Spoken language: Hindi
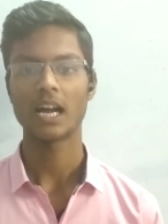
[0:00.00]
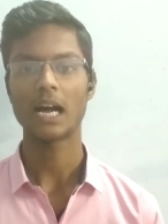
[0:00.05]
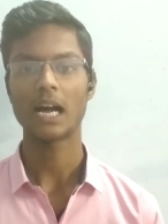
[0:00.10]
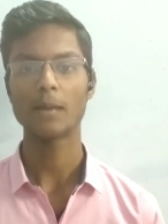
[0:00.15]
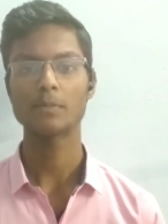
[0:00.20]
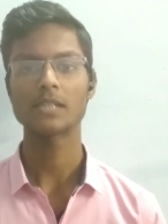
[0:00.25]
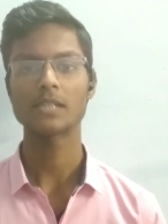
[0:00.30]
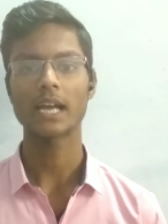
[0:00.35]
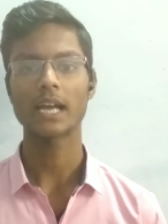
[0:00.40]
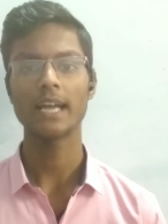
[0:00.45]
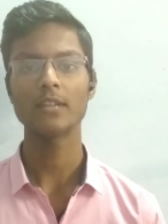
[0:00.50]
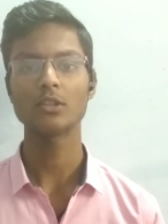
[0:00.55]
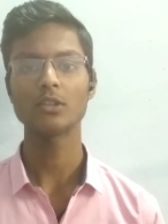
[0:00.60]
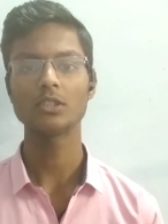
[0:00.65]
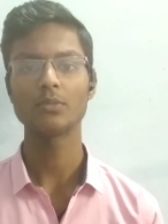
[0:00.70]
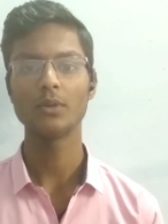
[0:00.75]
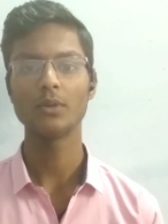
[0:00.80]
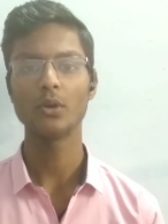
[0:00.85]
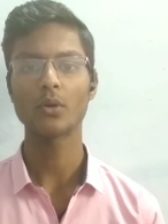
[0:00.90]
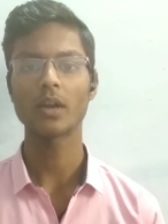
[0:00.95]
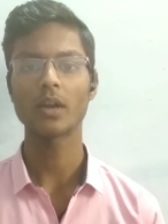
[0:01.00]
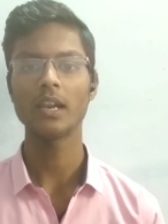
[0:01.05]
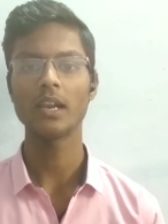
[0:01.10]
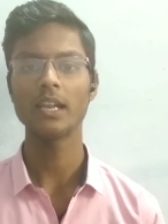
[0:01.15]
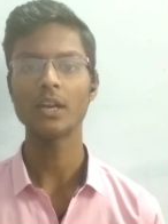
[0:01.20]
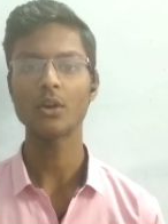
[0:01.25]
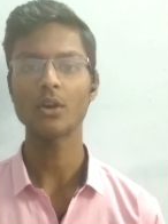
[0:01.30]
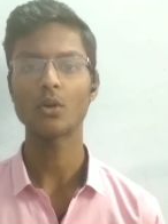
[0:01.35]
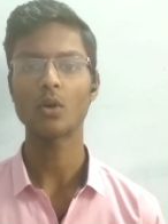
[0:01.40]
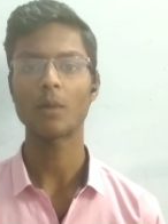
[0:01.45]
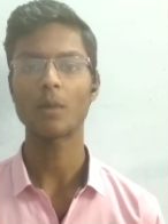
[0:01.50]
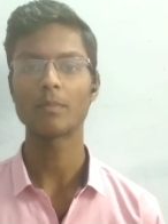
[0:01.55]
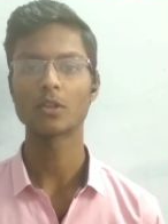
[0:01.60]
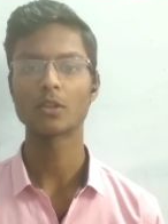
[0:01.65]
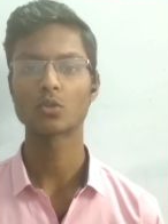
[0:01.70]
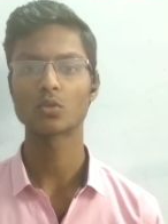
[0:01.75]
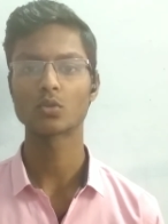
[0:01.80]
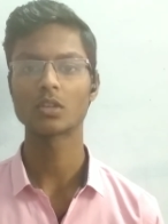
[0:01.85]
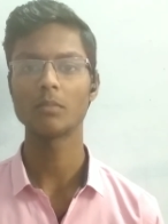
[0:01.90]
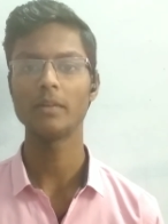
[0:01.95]
आप चाहे तो इस वीडियो के लिंक को अपने
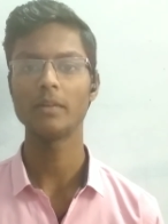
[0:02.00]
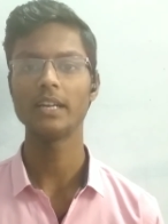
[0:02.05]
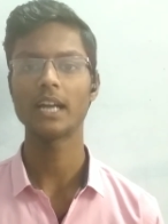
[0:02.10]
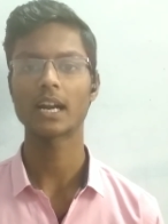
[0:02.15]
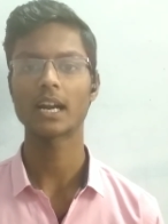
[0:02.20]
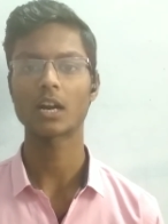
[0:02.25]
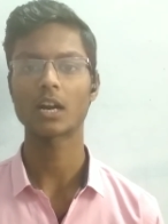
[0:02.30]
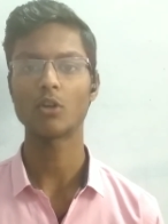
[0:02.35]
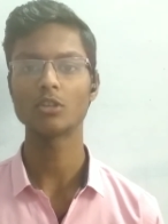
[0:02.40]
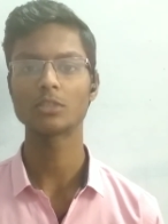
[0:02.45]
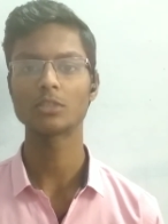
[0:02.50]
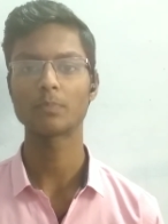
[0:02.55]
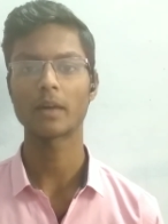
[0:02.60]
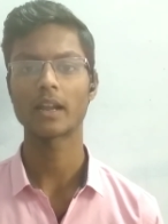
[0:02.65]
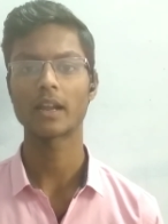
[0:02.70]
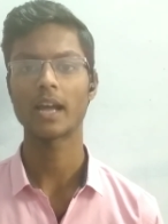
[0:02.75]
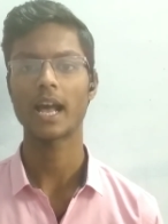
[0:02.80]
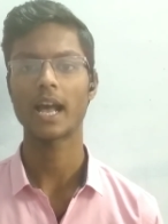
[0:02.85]
सोशल मीडिया अकाउंट्स पर